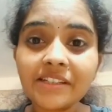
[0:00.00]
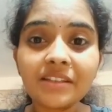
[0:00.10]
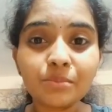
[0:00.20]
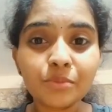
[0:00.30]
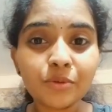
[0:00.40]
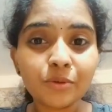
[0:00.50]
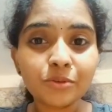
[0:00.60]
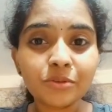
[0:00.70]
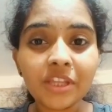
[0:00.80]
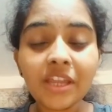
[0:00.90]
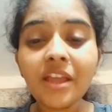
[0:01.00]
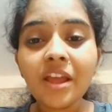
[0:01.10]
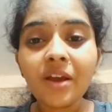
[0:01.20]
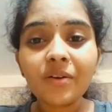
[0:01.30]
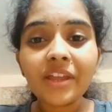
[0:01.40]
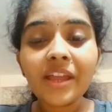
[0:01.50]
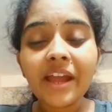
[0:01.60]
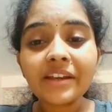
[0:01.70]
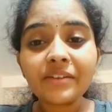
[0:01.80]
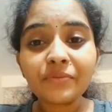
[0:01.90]
అనేది ఇంప్రూవ్ అవుతుంది ఓకే
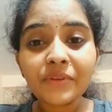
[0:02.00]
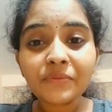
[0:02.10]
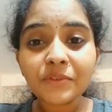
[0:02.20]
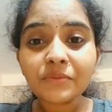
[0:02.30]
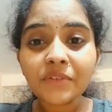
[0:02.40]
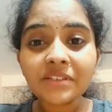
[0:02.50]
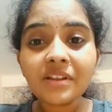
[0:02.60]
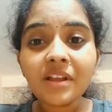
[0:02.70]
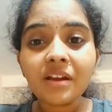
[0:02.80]
అండ్ ఫిఫ్త్ వన్